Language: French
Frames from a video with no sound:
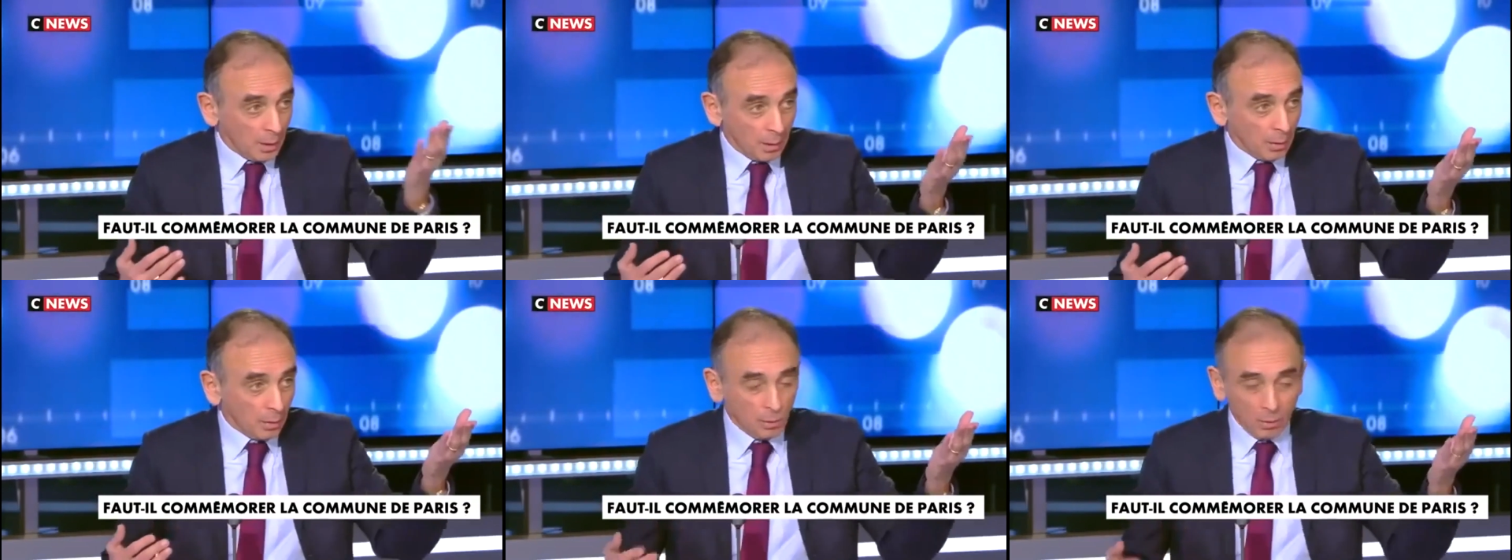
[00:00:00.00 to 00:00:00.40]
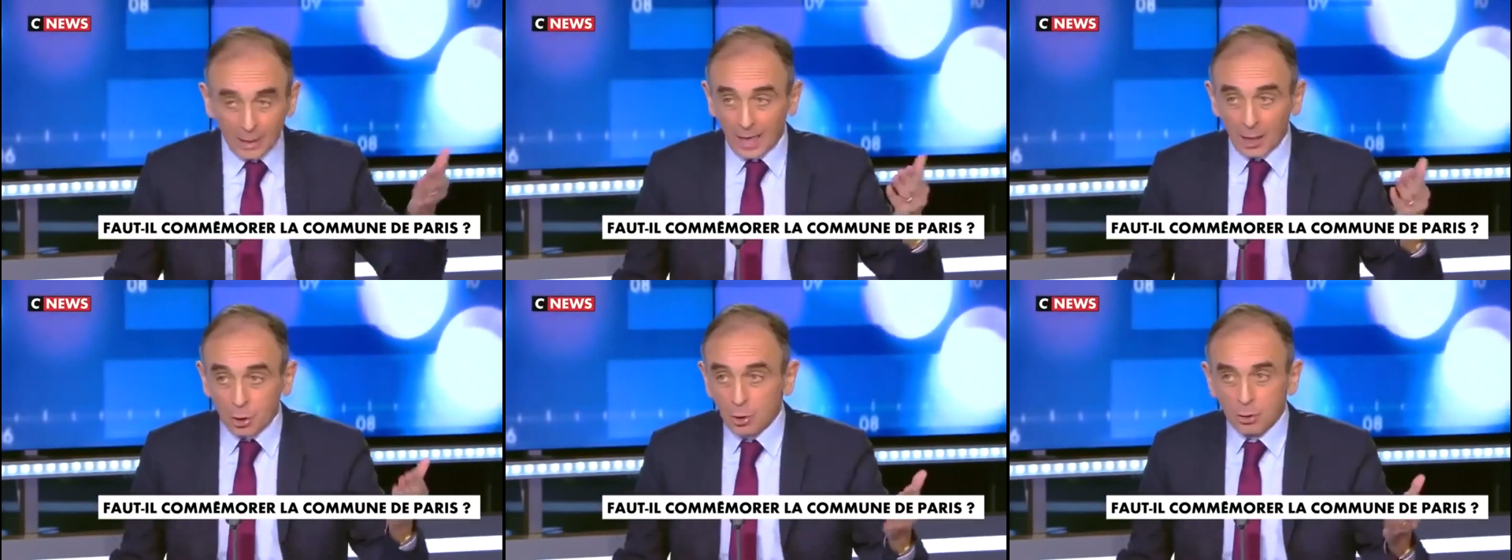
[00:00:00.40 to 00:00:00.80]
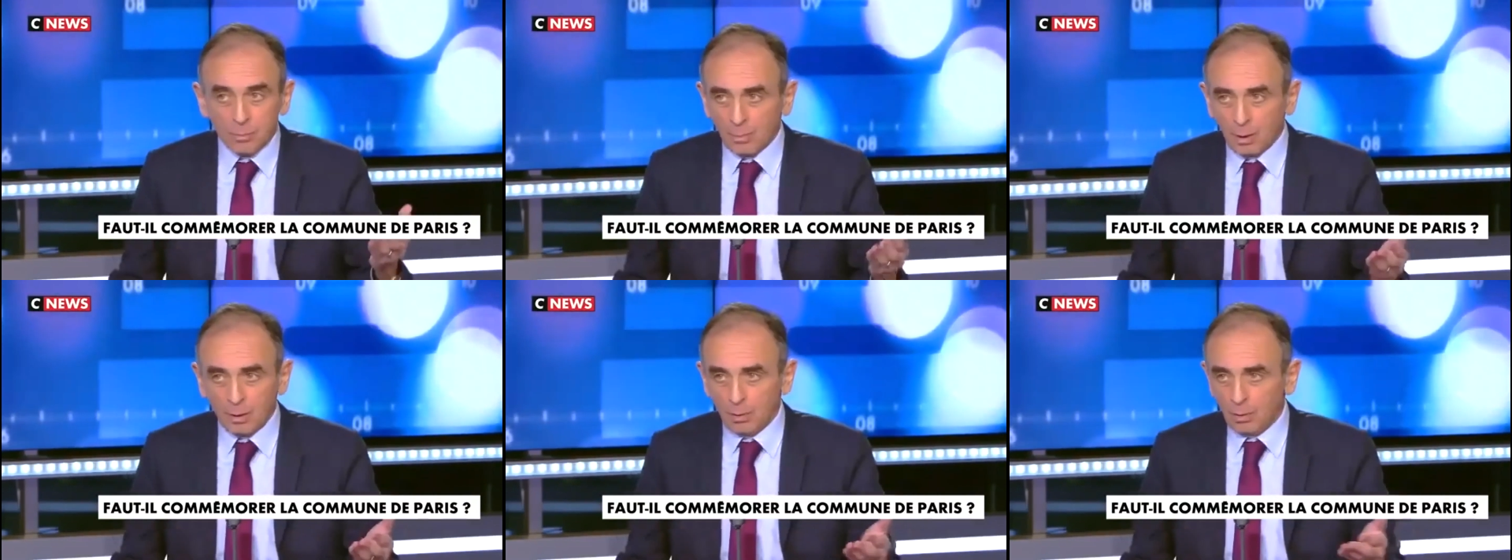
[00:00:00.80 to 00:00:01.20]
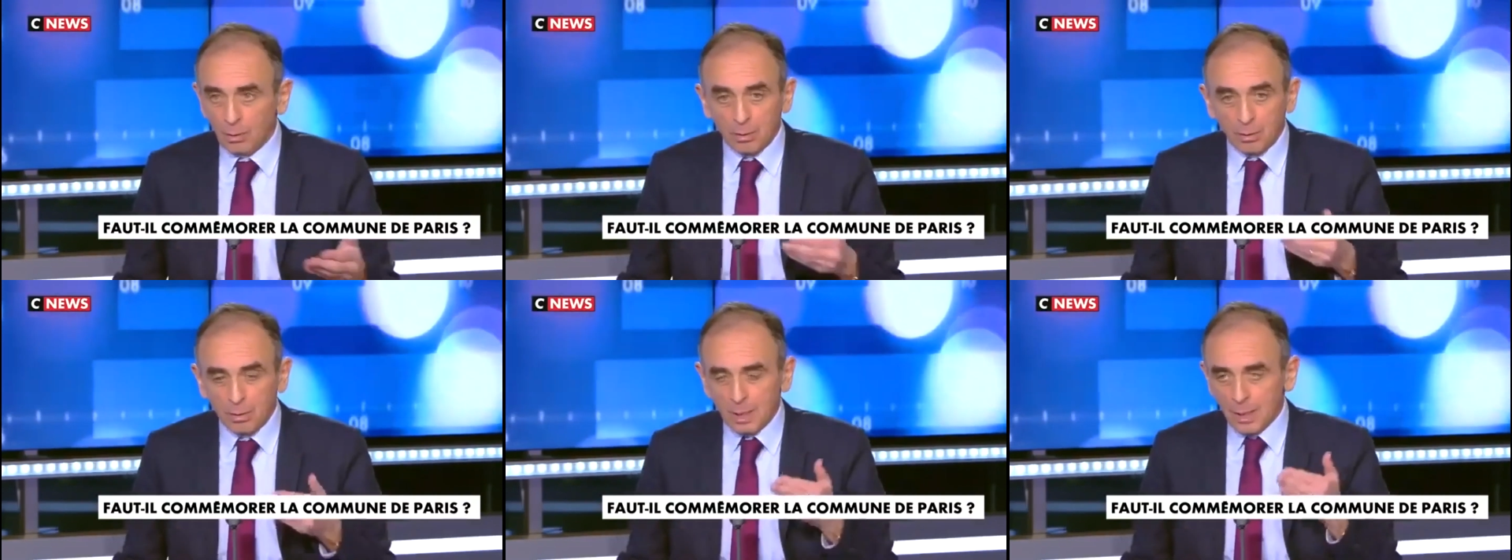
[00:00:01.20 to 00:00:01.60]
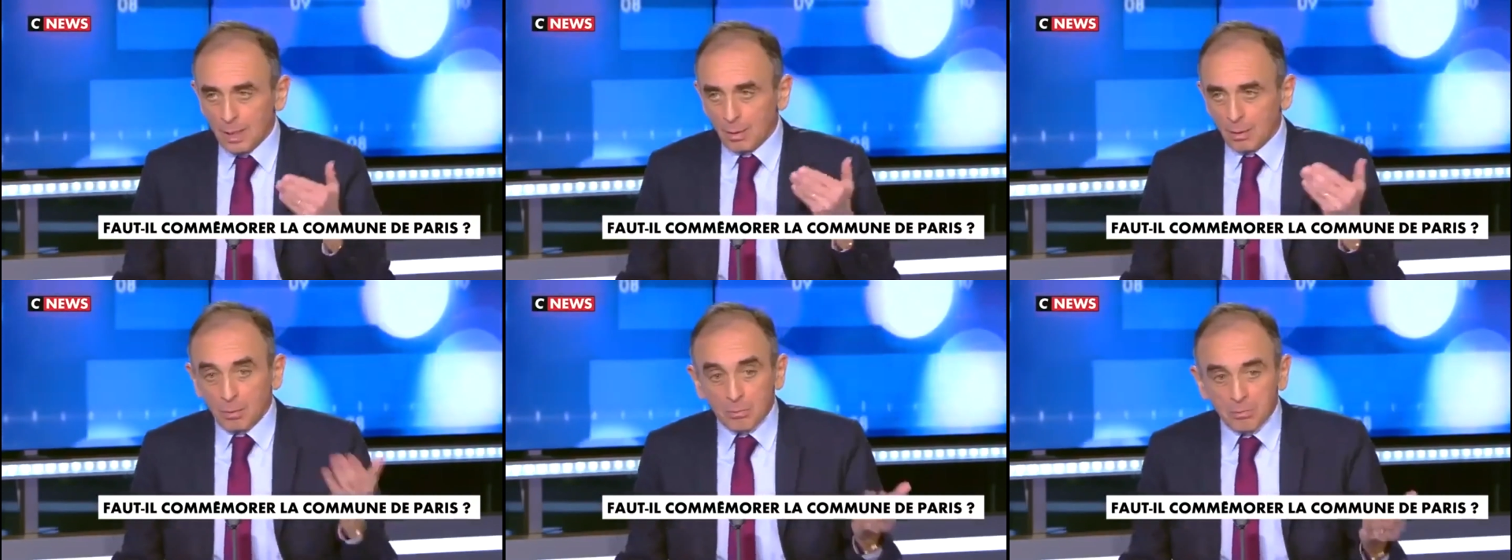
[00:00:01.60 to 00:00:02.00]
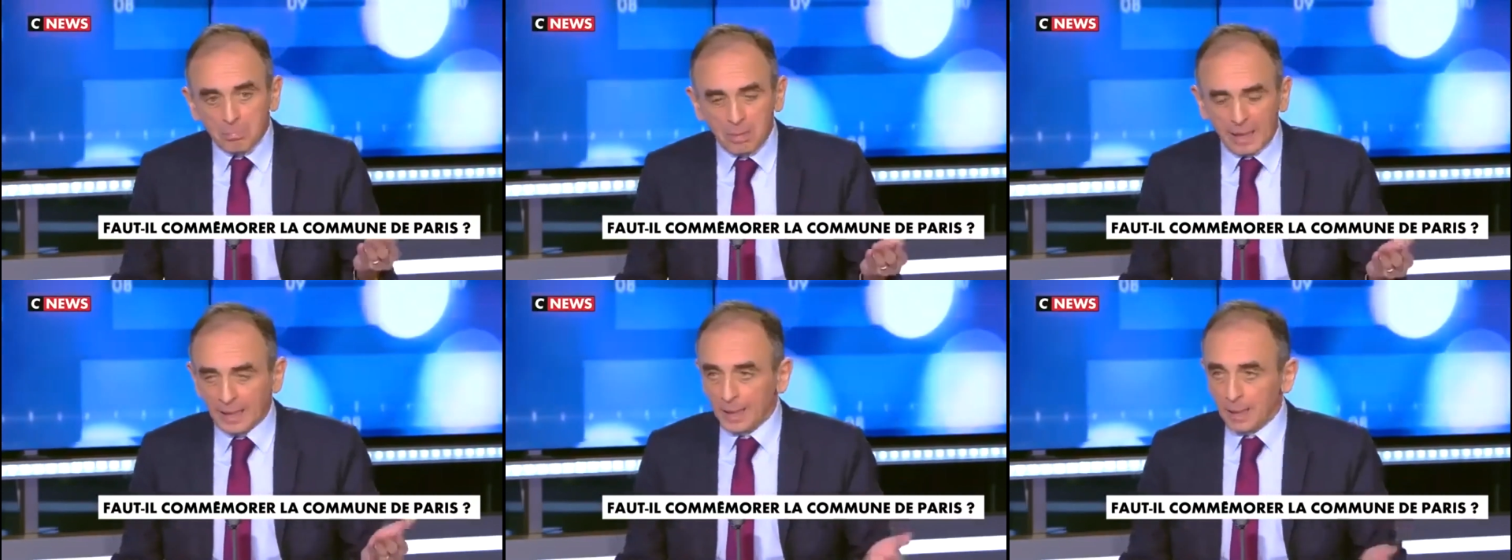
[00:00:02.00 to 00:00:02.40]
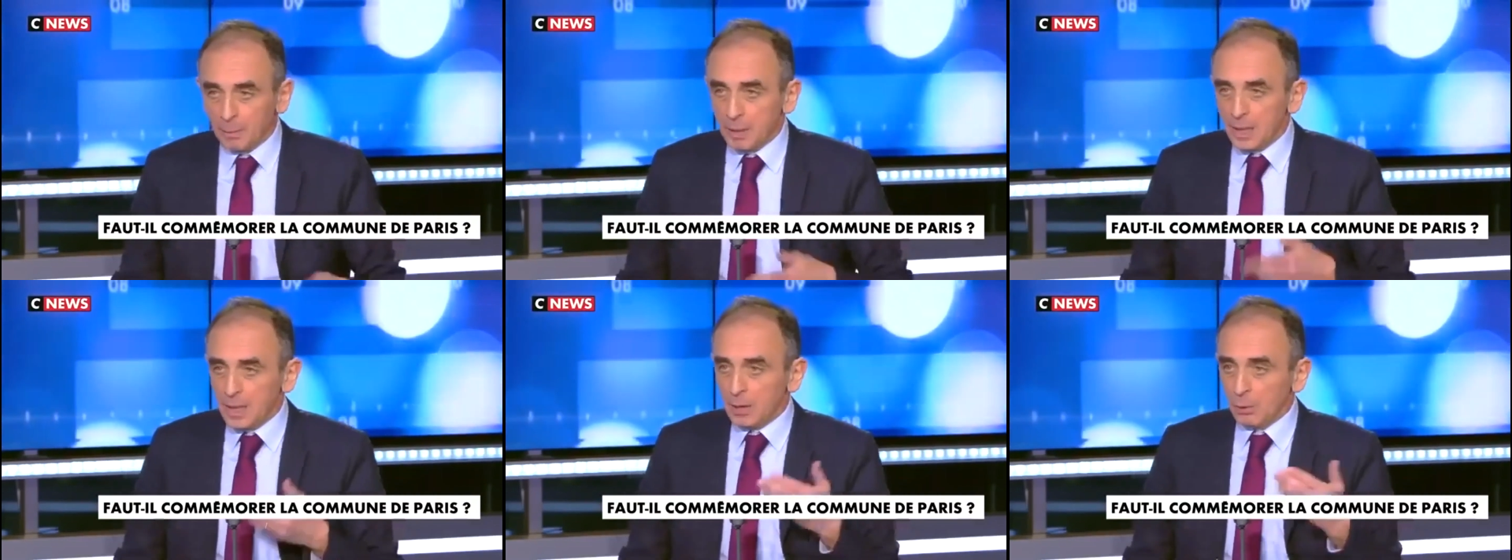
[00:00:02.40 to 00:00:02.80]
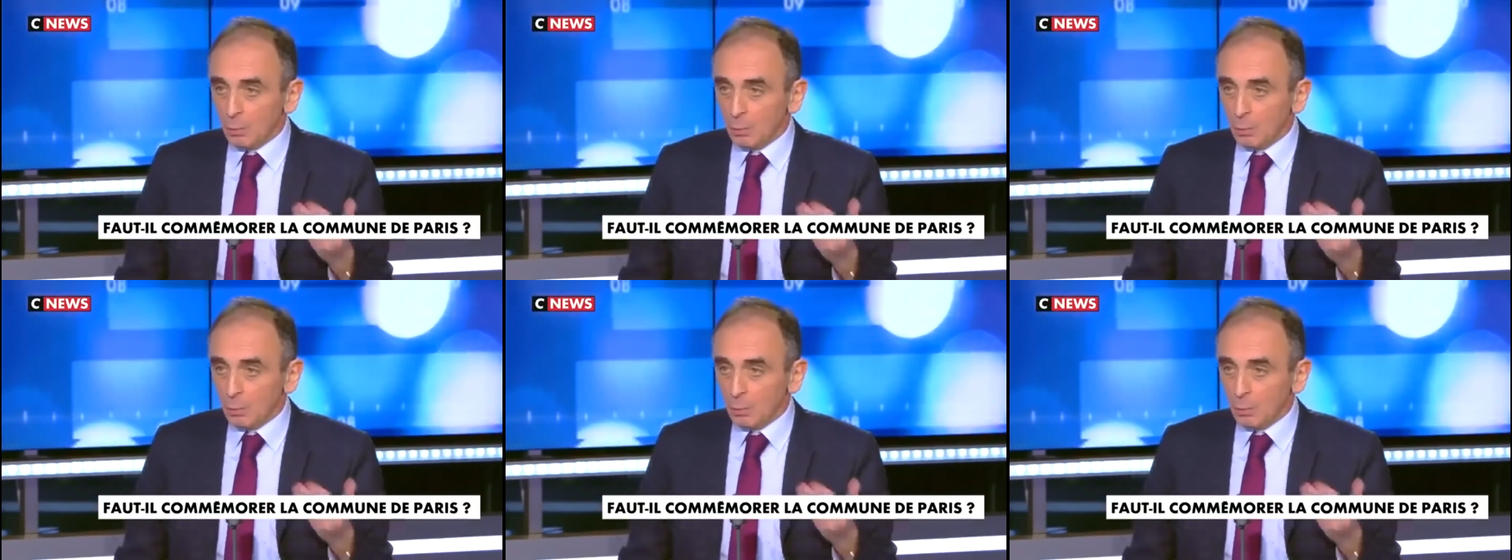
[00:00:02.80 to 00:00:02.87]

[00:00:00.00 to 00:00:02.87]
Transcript: euh, largement euh, maghrébine